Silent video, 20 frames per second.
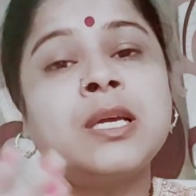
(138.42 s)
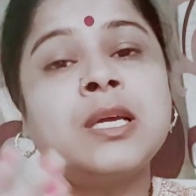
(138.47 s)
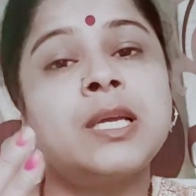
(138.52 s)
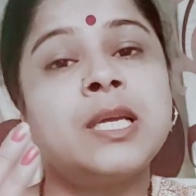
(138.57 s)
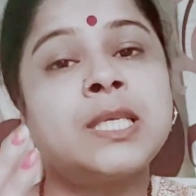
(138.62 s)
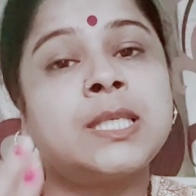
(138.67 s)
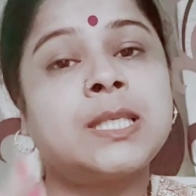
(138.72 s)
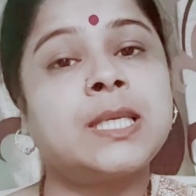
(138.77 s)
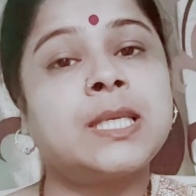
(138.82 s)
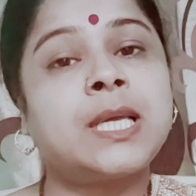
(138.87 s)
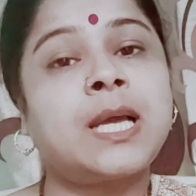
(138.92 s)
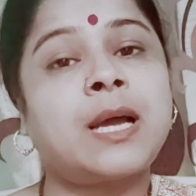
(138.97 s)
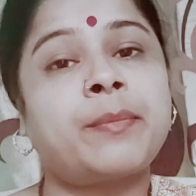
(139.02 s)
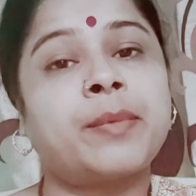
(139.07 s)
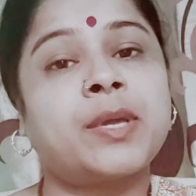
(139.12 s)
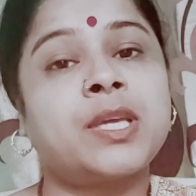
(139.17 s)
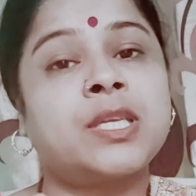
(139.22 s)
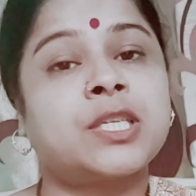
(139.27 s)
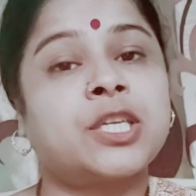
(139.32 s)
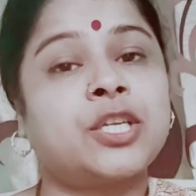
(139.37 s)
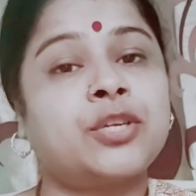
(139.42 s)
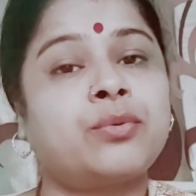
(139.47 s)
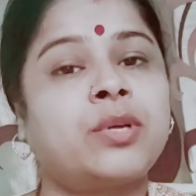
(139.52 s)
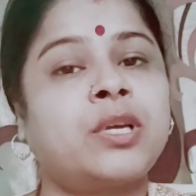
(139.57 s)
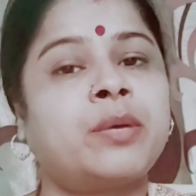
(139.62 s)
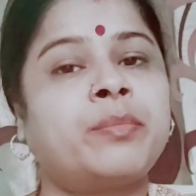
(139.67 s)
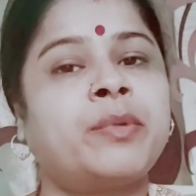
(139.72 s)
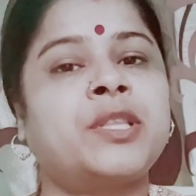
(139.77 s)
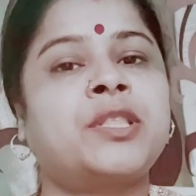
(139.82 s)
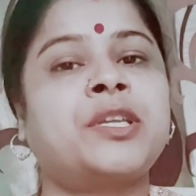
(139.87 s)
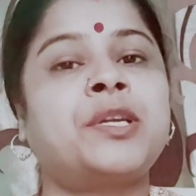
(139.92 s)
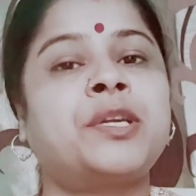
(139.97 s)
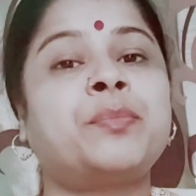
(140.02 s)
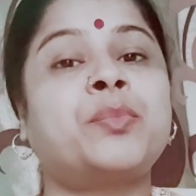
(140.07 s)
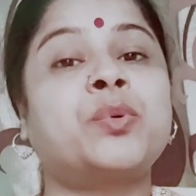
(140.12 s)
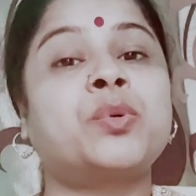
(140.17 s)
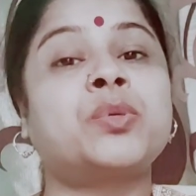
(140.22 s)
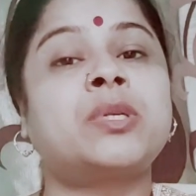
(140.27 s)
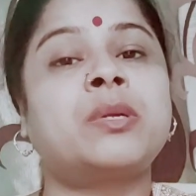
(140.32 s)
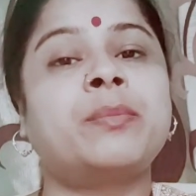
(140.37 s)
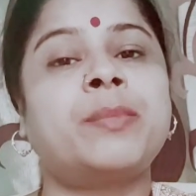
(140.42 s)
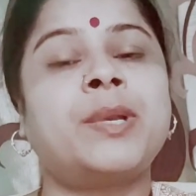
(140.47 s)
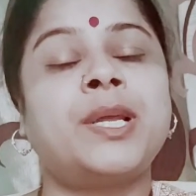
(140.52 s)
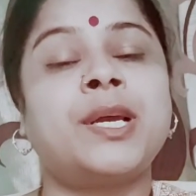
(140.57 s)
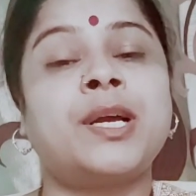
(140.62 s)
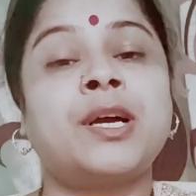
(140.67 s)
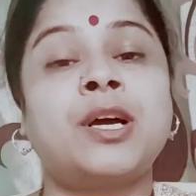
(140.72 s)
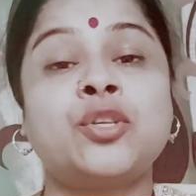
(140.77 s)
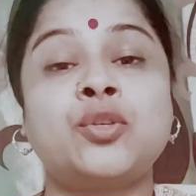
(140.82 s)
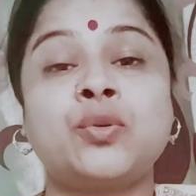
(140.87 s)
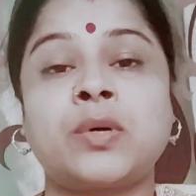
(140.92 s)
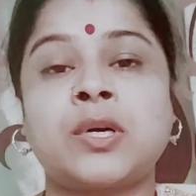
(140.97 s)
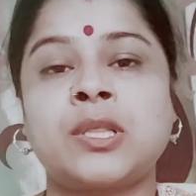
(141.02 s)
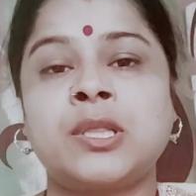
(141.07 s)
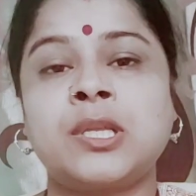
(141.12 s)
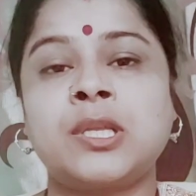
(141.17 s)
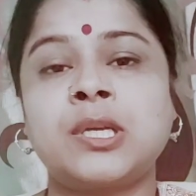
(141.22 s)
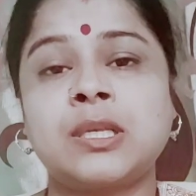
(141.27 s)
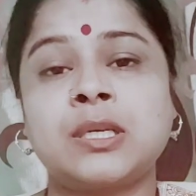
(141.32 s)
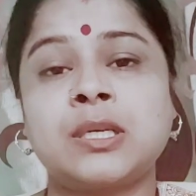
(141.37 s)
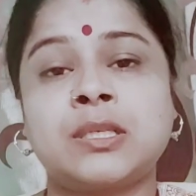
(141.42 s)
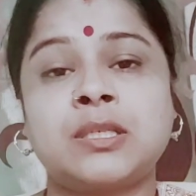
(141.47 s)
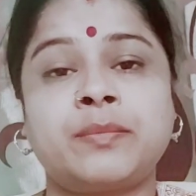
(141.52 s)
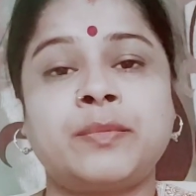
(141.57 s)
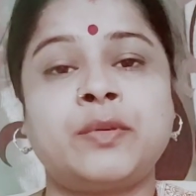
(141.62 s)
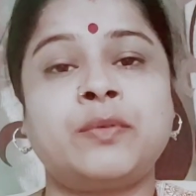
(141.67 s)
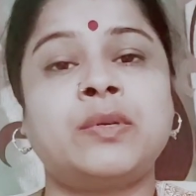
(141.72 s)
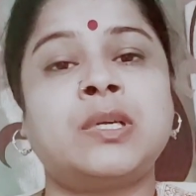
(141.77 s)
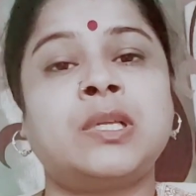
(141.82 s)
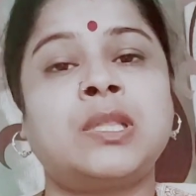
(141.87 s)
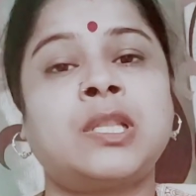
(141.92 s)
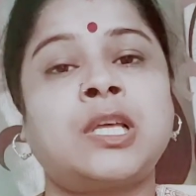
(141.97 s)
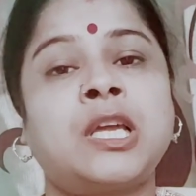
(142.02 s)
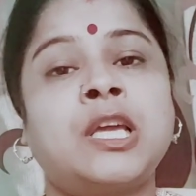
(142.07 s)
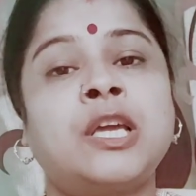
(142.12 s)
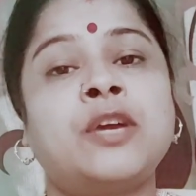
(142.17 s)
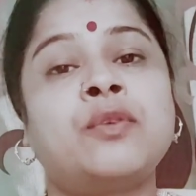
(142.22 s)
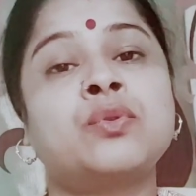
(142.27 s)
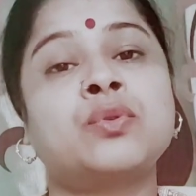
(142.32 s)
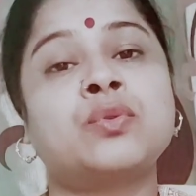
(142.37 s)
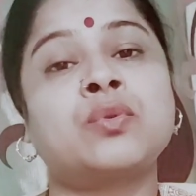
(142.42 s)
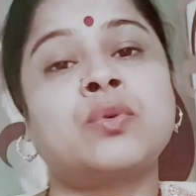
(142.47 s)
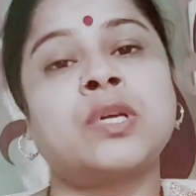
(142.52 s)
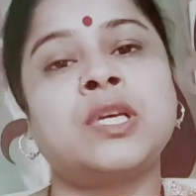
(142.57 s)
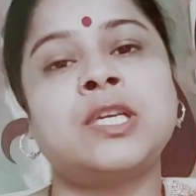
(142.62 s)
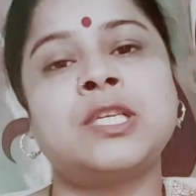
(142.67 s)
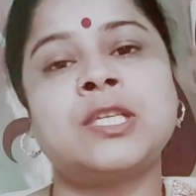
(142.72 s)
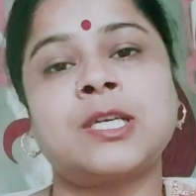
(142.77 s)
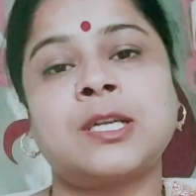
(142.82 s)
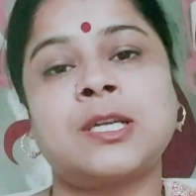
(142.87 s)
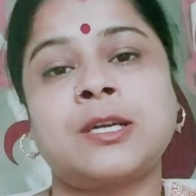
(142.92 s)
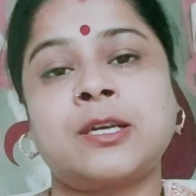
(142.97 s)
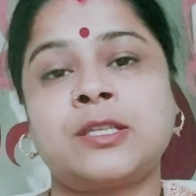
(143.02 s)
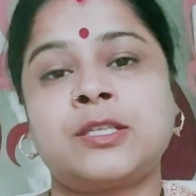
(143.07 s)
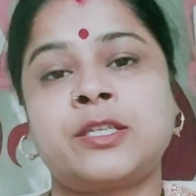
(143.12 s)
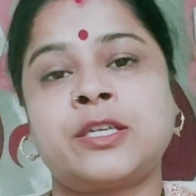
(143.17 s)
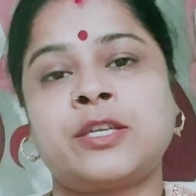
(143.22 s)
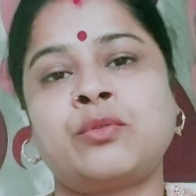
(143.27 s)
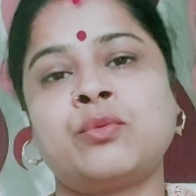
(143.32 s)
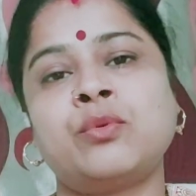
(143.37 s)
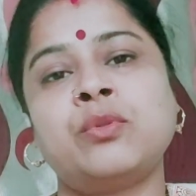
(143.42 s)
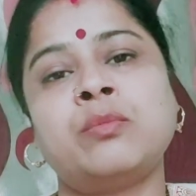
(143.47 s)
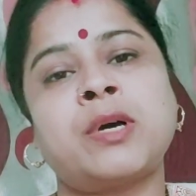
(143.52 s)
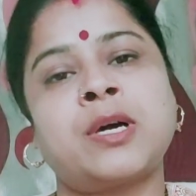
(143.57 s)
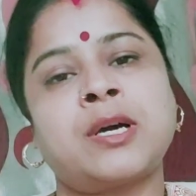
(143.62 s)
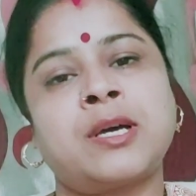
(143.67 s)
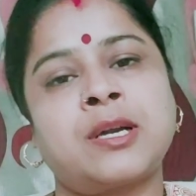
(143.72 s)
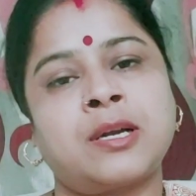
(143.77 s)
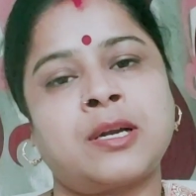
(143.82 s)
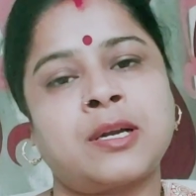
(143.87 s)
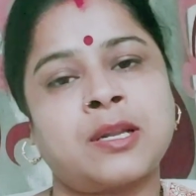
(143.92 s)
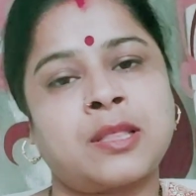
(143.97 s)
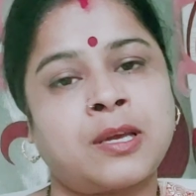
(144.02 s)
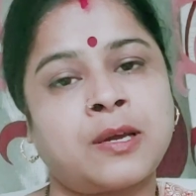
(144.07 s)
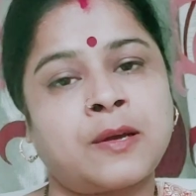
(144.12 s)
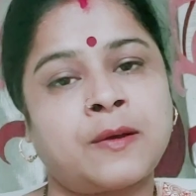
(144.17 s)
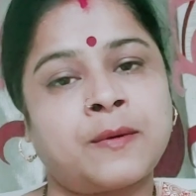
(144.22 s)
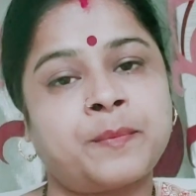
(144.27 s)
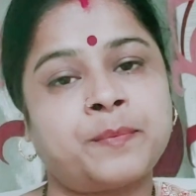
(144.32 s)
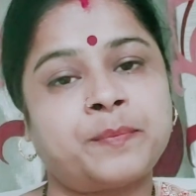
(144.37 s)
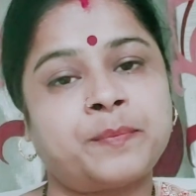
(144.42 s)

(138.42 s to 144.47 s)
इससे आपकी स्किन को एक बेहतरीन पोषण मिलेगा जो अंदर तक जमी हुई गंदगी है उसको खींच कर कच्चा दूध बाहर कर देगा